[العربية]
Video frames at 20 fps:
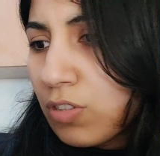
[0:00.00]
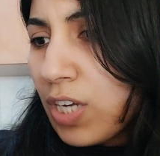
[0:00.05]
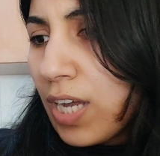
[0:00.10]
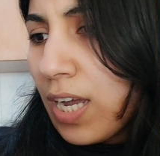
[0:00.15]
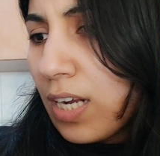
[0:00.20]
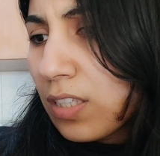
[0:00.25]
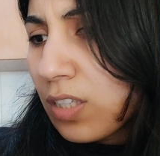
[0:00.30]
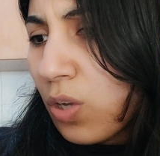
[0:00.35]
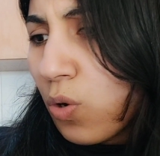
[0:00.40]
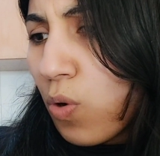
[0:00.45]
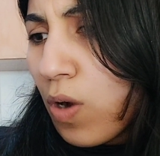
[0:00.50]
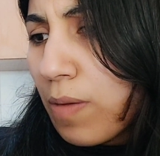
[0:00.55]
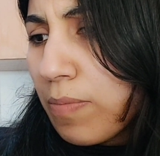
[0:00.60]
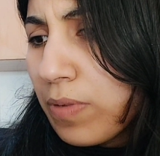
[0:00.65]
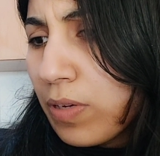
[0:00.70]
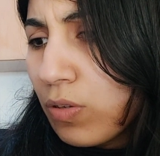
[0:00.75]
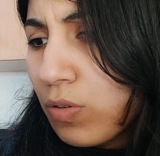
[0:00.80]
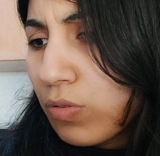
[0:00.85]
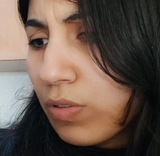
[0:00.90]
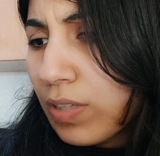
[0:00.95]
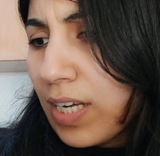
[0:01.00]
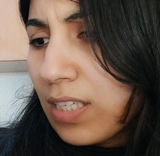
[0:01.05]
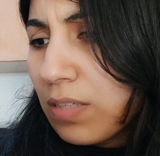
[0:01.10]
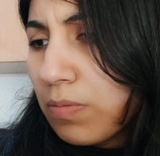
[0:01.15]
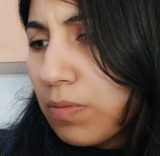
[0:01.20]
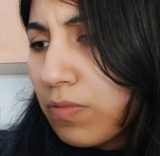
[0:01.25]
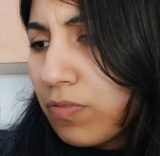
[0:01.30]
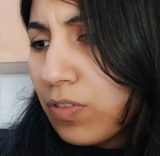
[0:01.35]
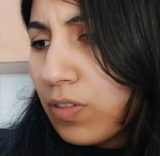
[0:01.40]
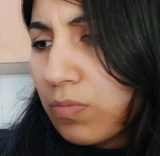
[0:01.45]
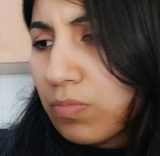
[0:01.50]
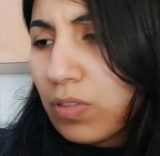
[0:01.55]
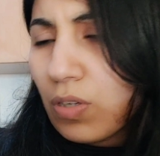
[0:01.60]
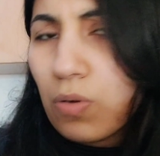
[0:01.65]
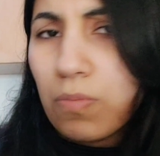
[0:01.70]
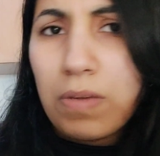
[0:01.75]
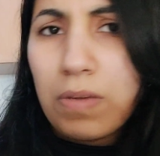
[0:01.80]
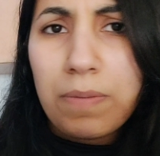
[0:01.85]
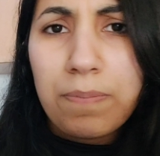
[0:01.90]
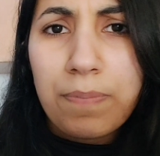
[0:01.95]
شحال 3 مينوت كاتبين فيهم
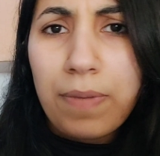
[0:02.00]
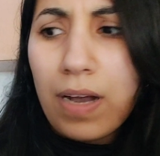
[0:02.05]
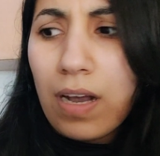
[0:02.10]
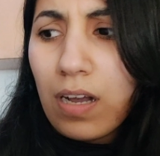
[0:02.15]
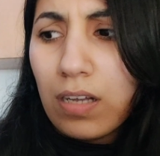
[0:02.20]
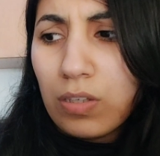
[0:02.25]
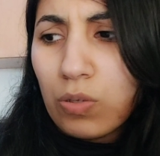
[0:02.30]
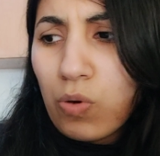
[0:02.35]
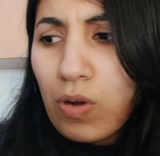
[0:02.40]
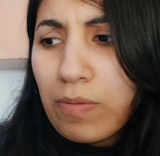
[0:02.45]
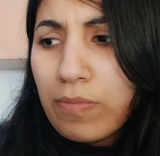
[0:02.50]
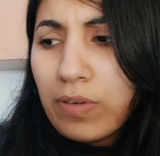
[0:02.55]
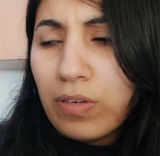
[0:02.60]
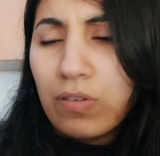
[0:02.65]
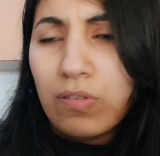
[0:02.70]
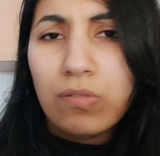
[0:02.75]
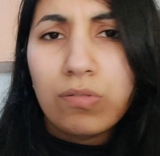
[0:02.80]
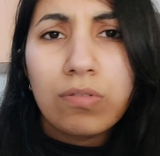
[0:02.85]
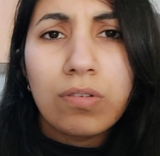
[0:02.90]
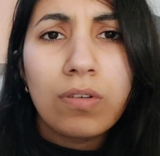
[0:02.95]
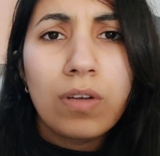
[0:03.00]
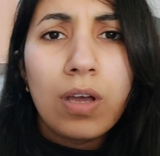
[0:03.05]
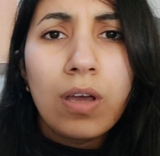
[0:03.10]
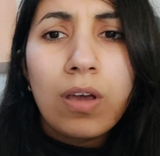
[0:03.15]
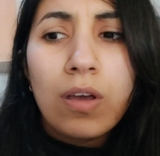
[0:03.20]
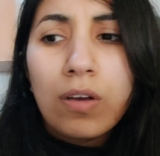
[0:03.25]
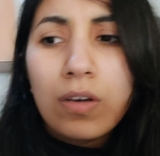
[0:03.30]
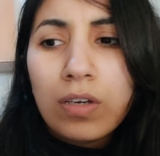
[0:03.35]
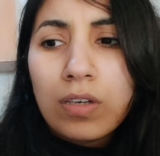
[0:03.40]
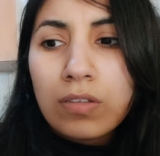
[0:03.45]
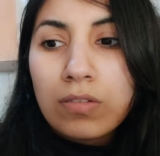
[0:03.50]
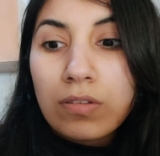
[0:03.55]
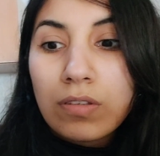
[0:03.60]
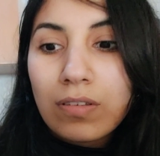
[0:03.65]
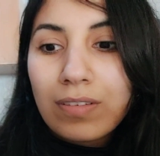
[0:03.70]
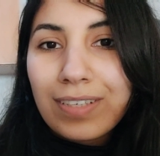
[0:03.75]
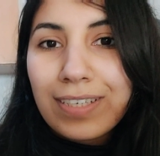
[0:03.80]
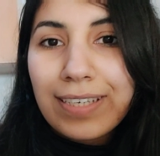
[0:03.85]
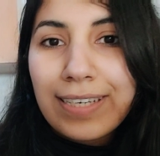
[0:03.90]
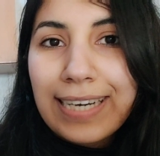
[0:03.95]
ميم با 3 مينوت
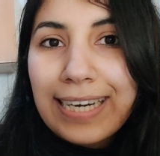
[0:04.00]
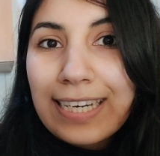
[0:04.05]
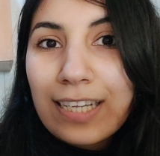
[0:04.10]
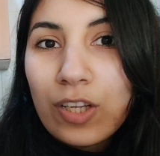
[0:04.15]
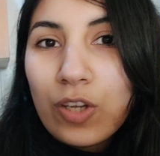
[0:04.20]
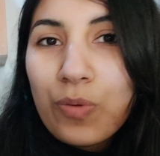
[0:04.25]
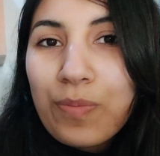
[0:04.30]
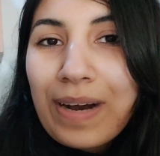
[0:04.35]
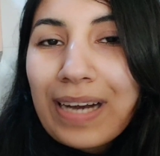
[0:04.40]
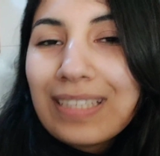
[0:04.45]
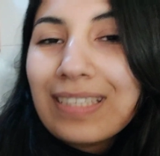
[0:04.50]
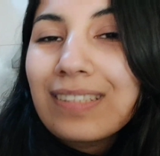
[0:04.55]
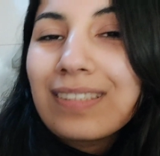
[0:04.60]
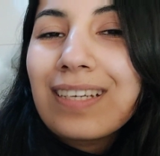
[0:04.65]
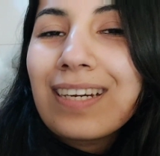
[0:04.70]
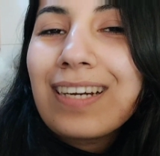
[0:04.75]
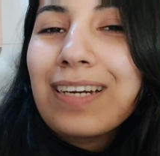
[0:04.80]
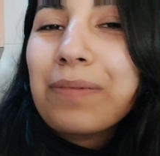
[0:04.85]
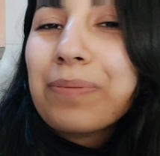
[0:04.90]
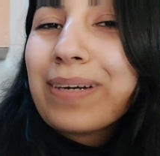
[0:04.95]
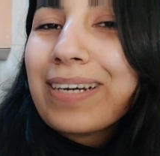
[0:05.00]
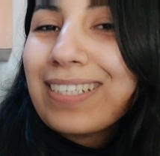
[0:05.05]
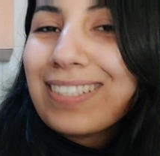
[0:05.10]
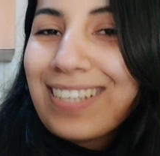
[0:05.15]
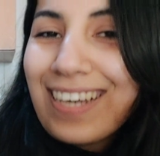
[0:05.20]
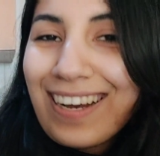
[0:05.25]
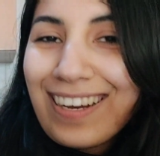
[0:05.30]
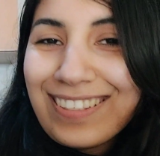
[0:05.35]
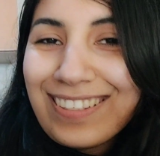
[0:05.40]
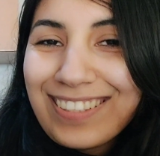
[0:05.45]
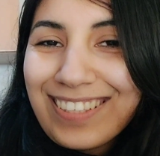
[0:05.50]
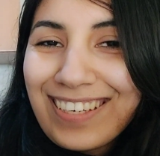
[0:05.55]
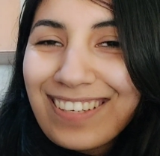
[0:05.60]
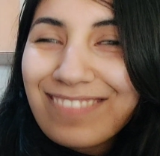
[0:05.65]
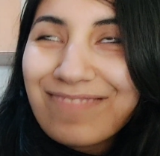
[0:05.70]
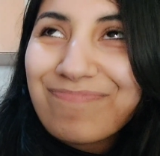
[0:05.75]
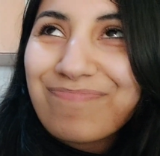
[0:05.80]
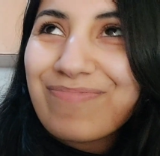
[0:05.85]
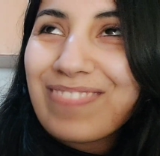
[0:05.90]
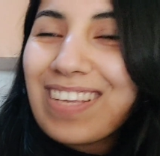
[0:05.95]
دونك اليوم غادي ندير اللي بغيت هازار
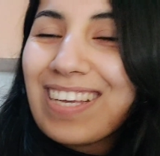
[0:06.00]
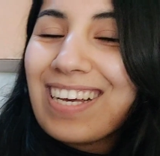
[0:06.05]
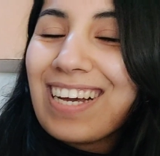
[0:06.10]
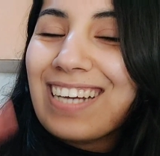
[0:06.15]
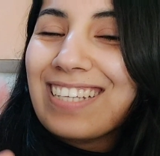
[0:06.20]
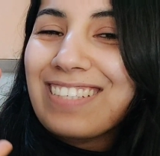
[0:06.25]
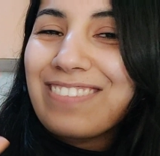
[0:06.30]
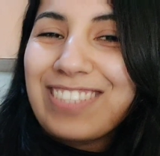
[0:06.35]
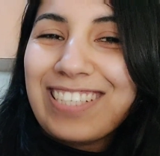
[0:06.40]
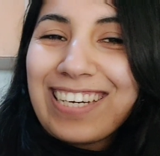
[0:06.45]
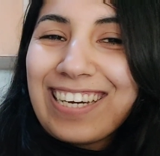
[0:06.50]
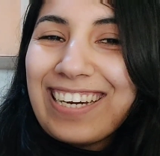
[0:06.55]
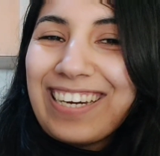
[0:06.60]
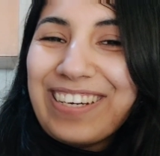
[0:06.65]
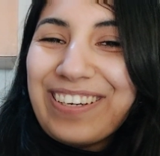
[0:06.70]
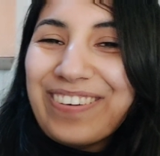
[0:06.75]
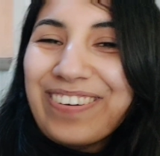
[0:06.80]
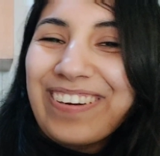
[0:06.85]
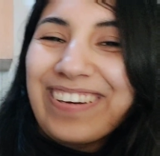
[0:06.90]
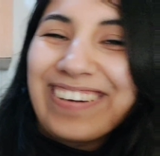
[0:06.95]
غادي نمشي نقليهم